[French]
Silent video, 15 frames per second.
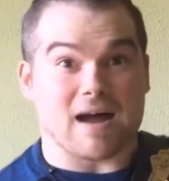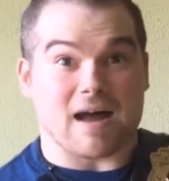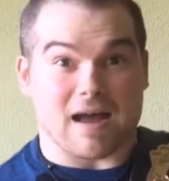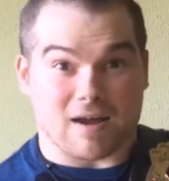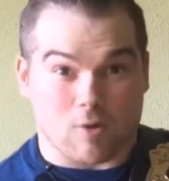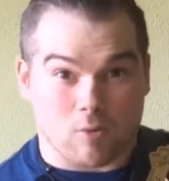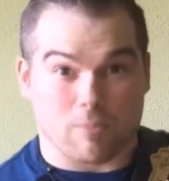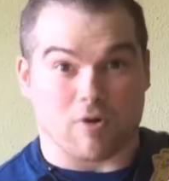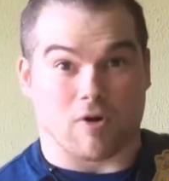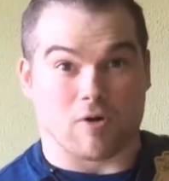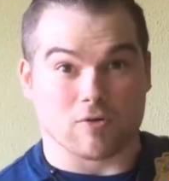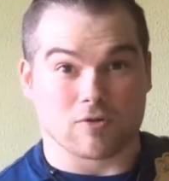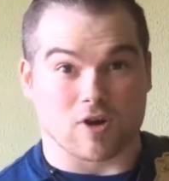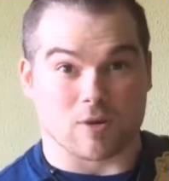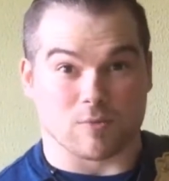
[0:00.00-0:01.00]
pas à
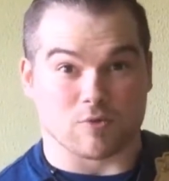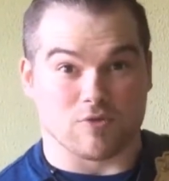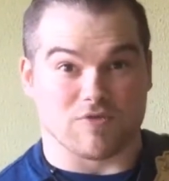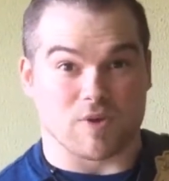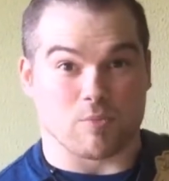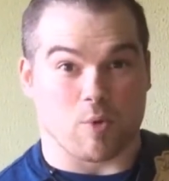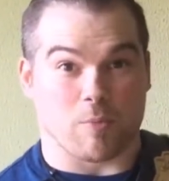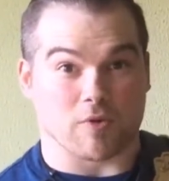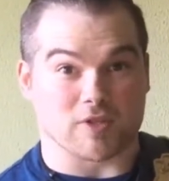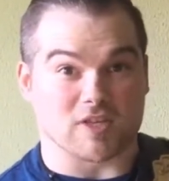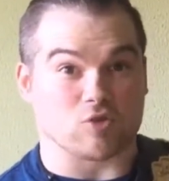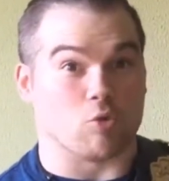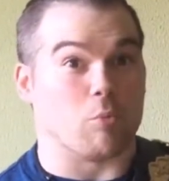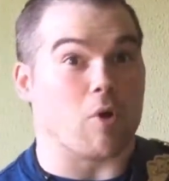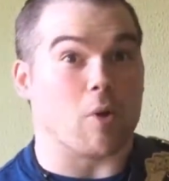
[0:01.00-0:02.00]
comprendre comment tu fais pour
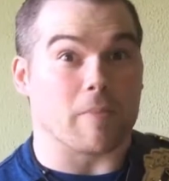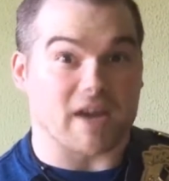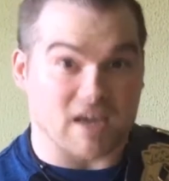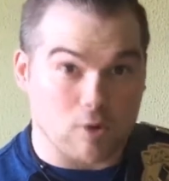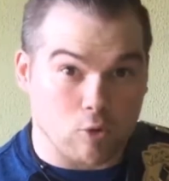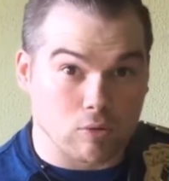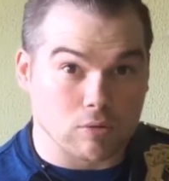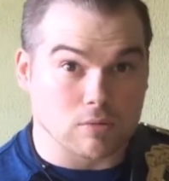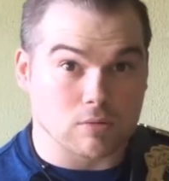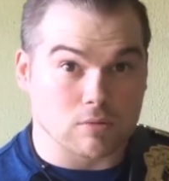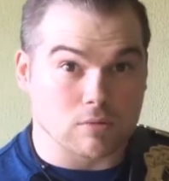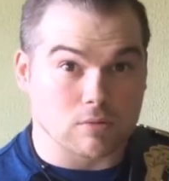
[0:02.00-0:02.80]
porter ton propre ego.